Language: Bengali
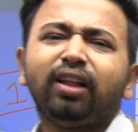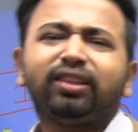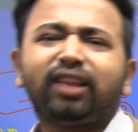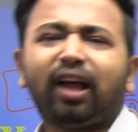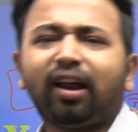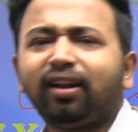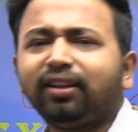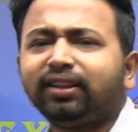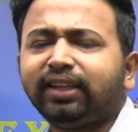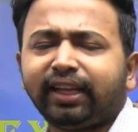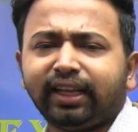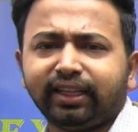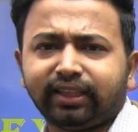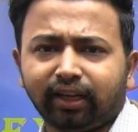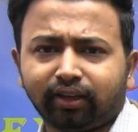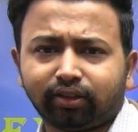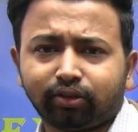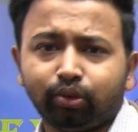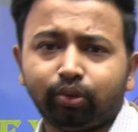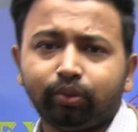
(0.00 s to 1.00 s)
তারা থেকে
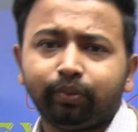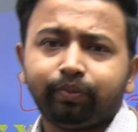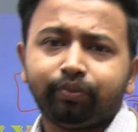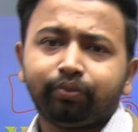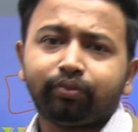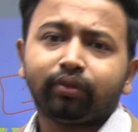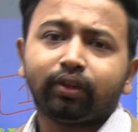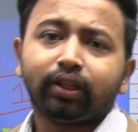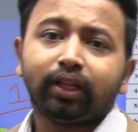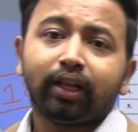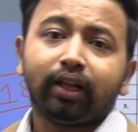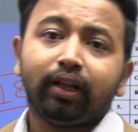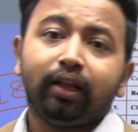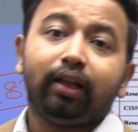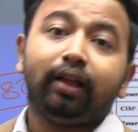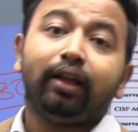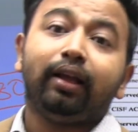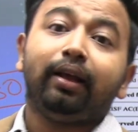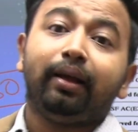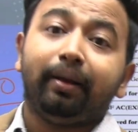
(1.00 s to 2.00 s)
থাকতো
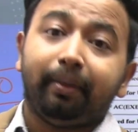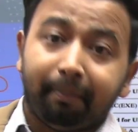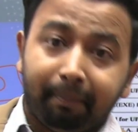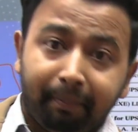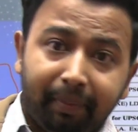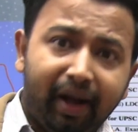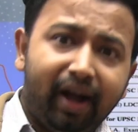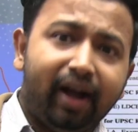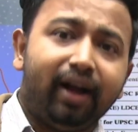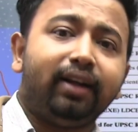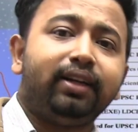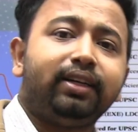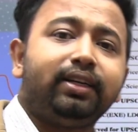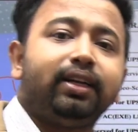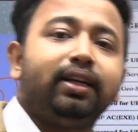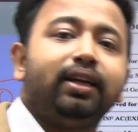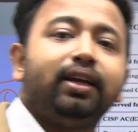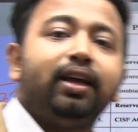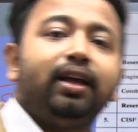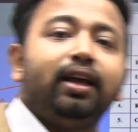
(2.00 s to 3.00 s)
বাট
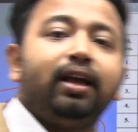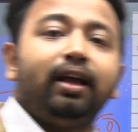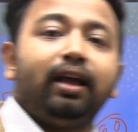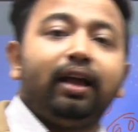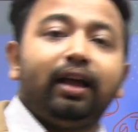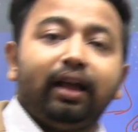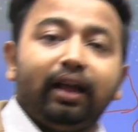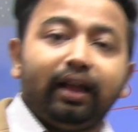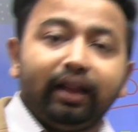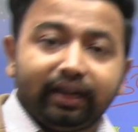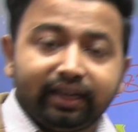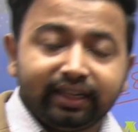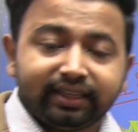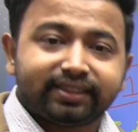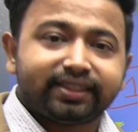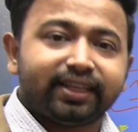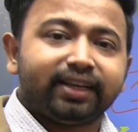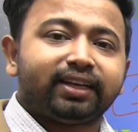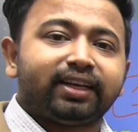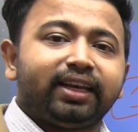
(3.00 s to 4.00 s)

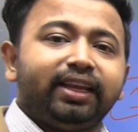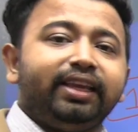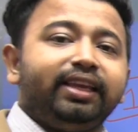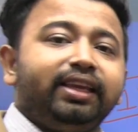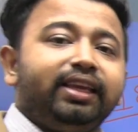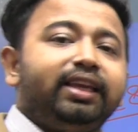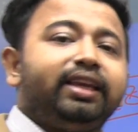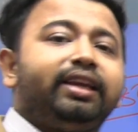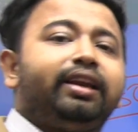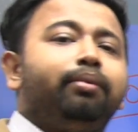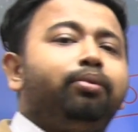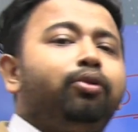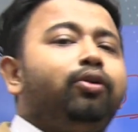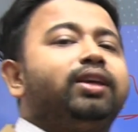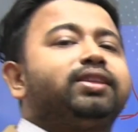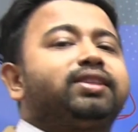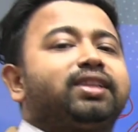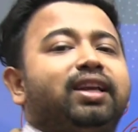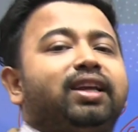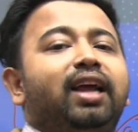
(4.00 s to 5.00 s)
রিসেন্টলি
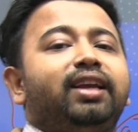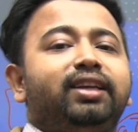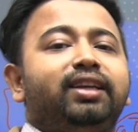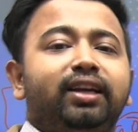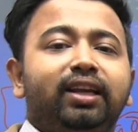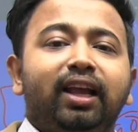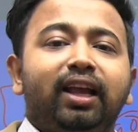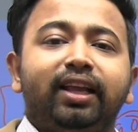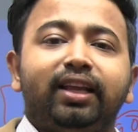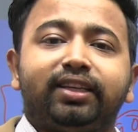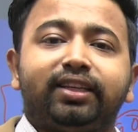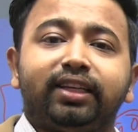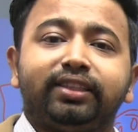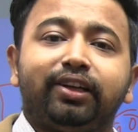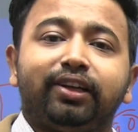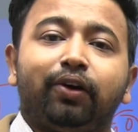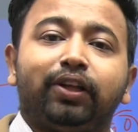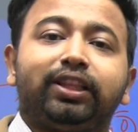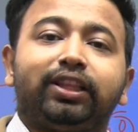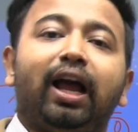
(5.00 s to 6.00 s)
ইডাব্লিউএস ক্রাইটেরিয়া এসে
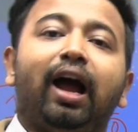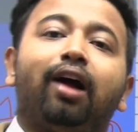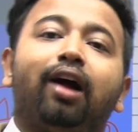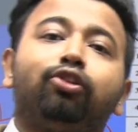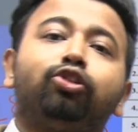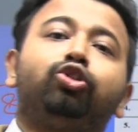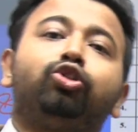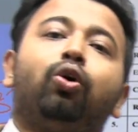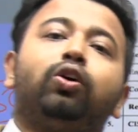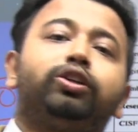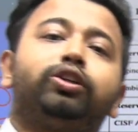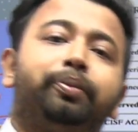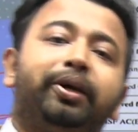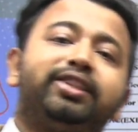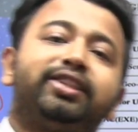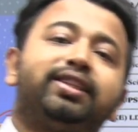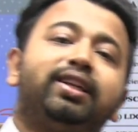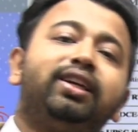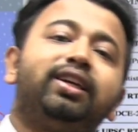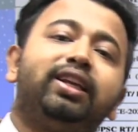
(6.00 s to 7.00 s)
যাওয়াতে আরও দশ
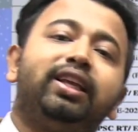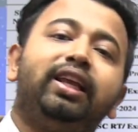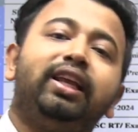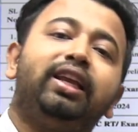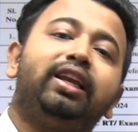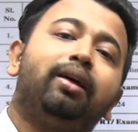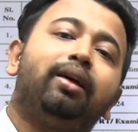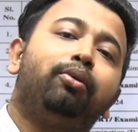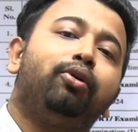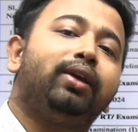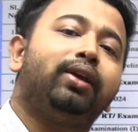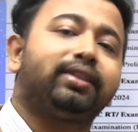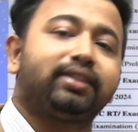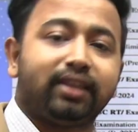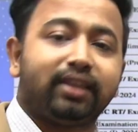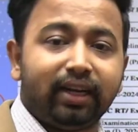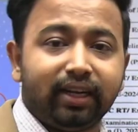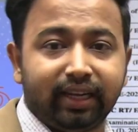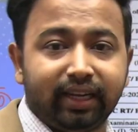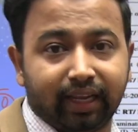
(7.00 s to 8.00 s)
পার্সেন্ট
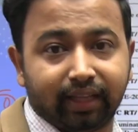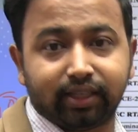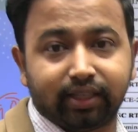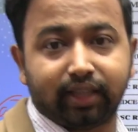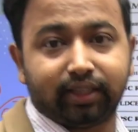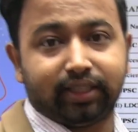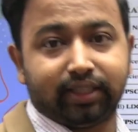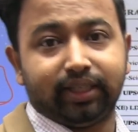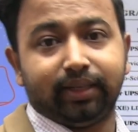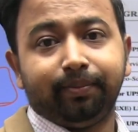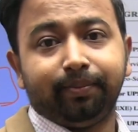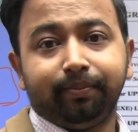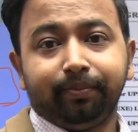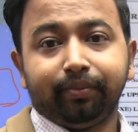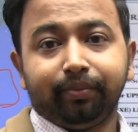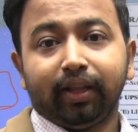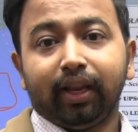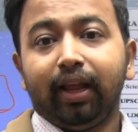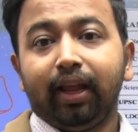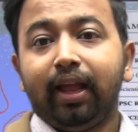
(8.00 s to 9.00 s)
ইডাব্লিউএসরা e নিয়ে যাচ্ছে
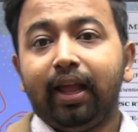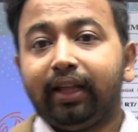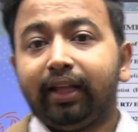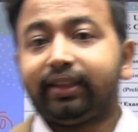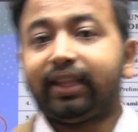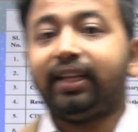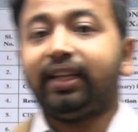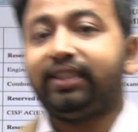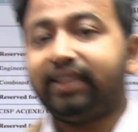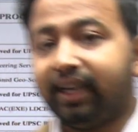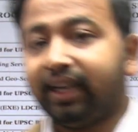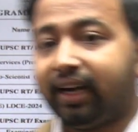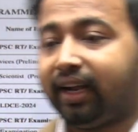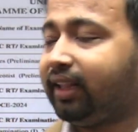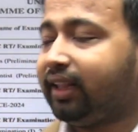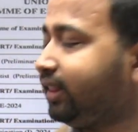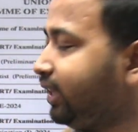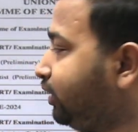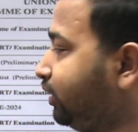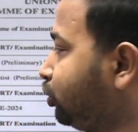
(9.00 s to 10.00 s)
তাই
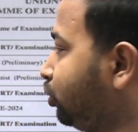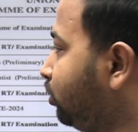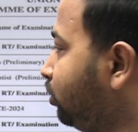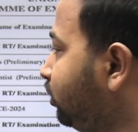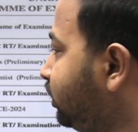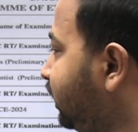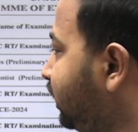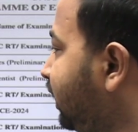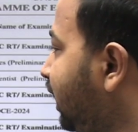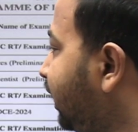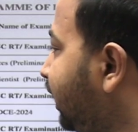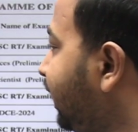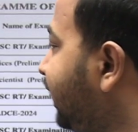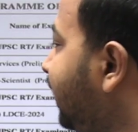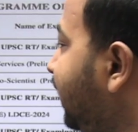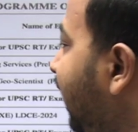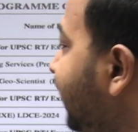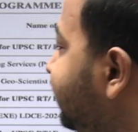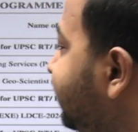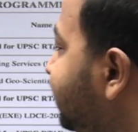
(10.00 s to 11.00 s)
জেনারেলদের জন্য যেটা আগে
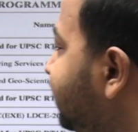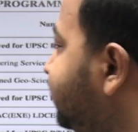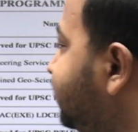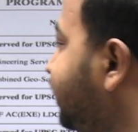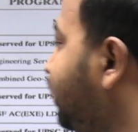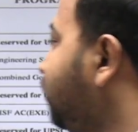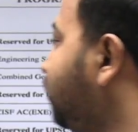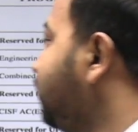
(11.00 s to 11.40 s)
নাইনটি ছিল